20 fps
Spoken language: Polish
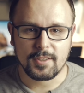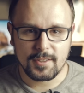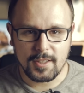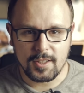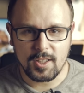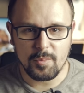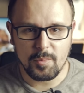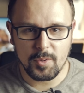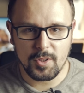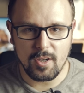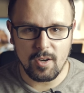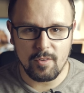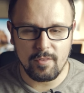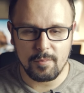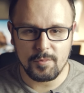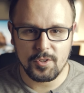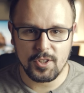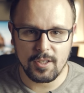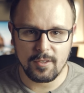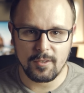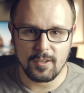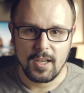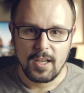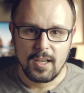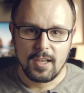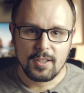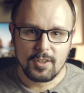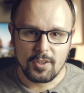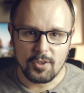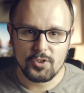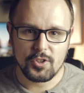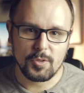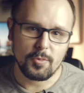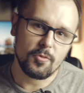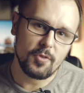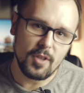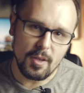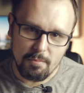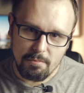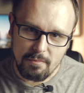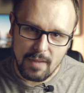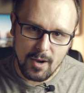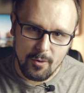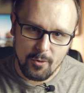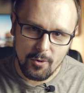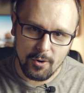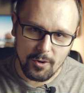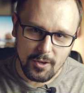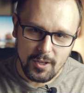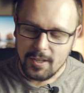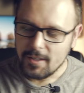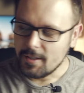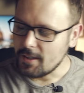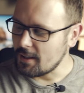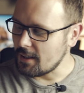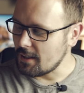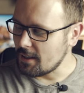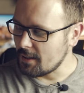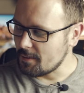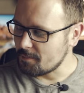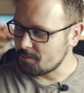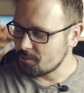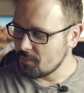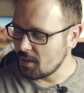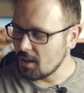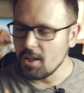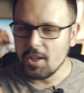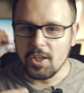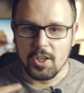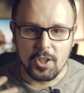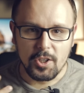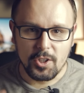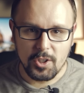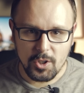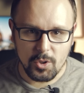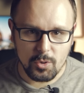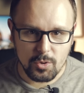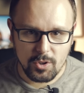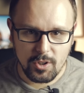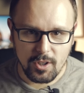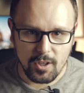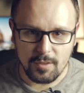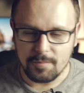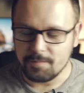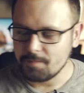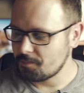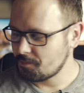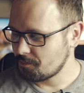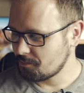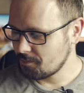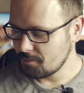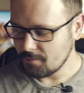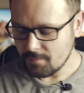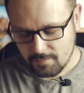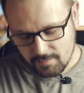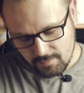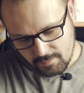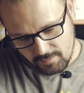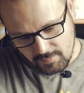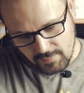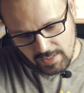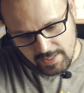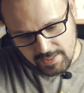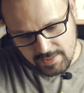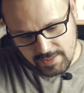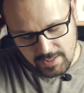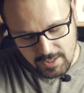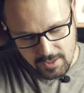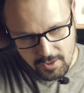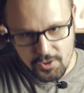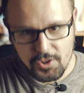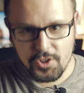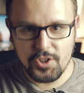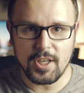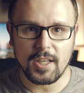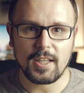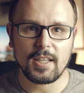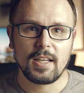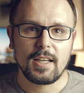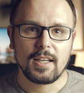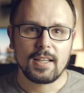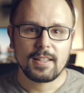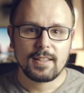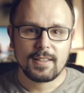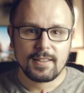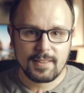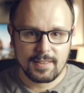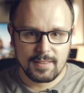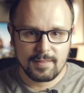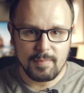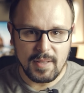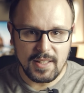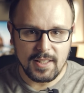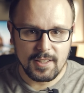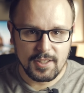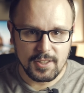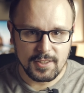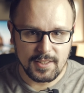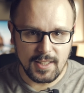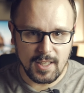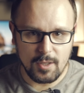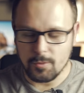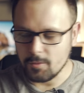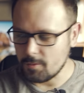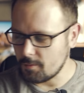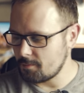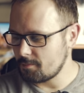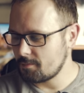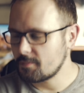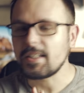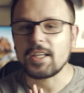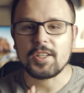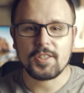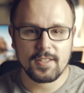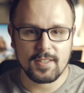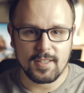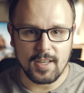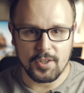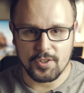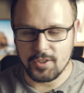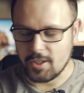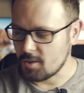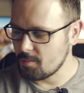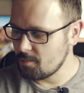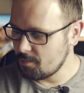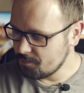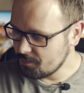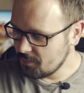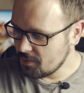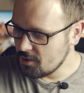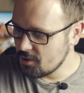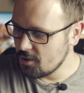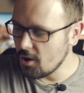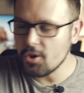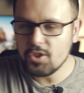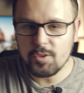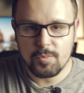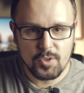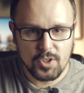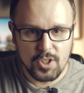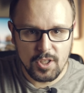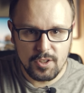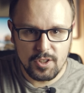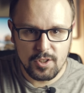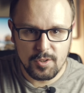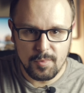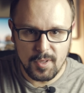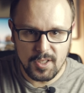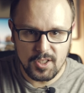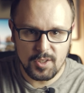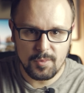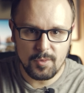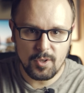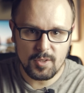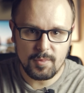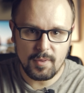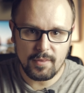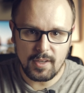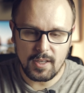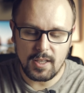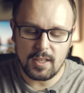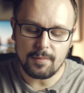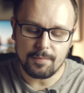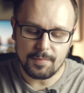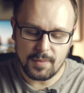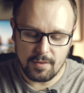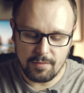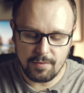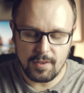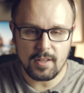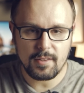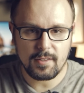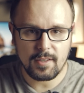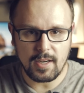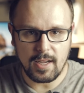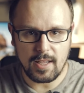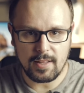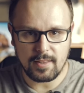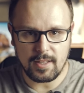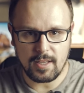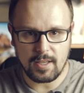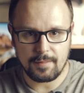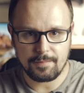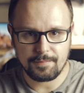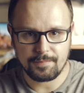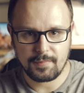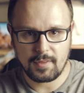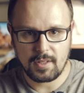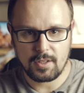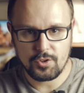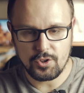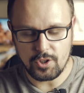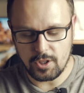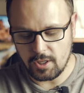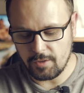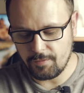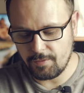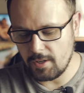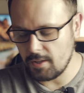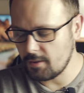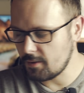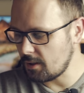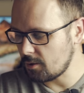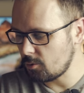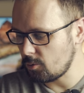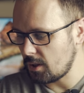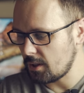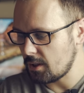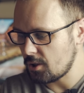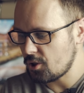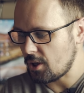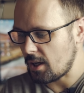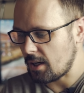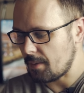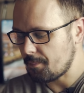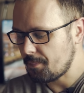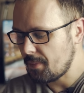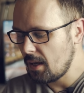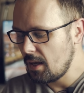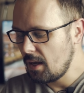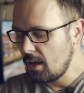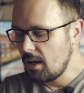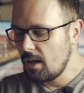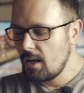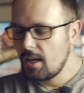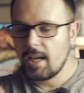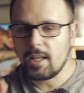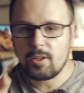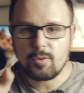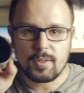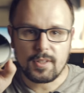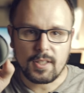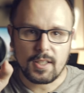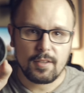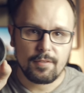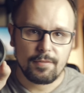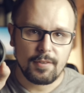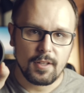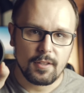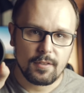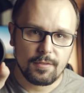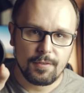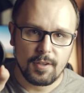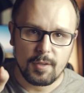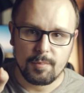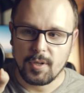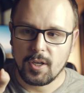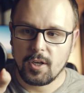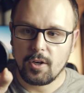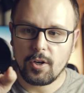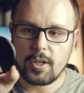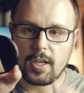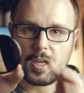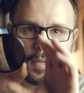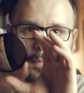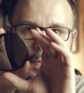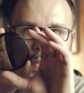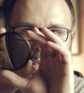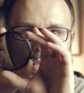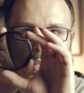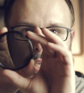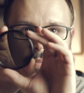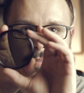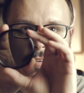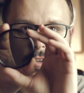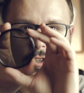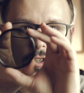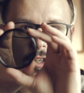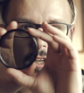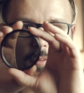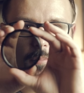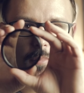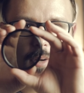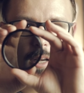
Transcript: Ostatnio podało Wam się to, że mówię mało e, i krótko, więc dlatego dzisiaj będę się starał też streszczać. O czym będziemy rozmawiali? Filtry ND, czyli filtry naturalne szare. Ja tu mam taki filtr firmy Hoya. Jak widzicie, on